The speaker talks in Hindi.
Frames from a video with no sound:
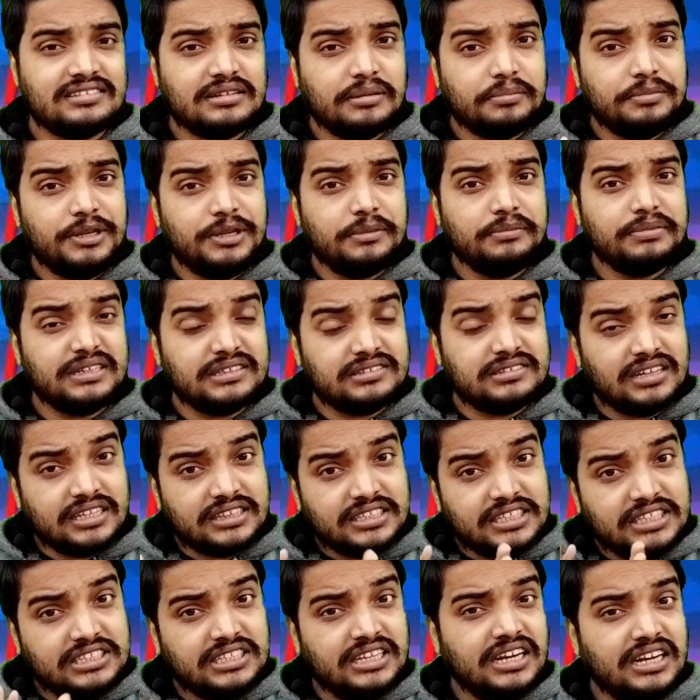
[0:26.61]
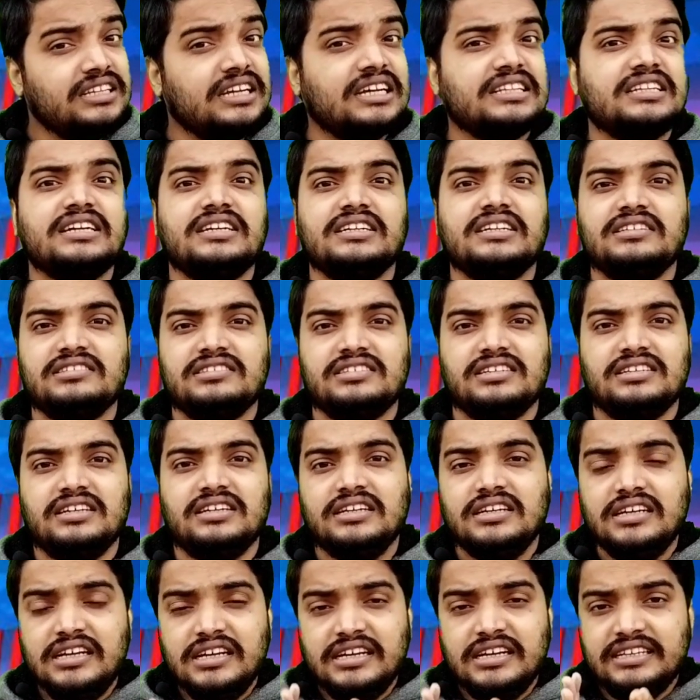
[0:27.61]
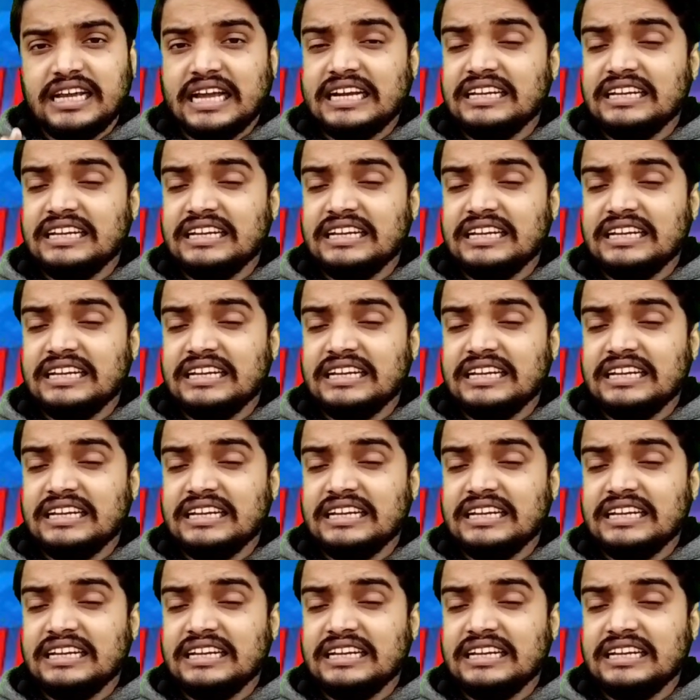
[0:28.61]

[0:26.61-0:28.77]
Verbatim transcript: सबनम के साथ कितना ज़्यादा टेंशन है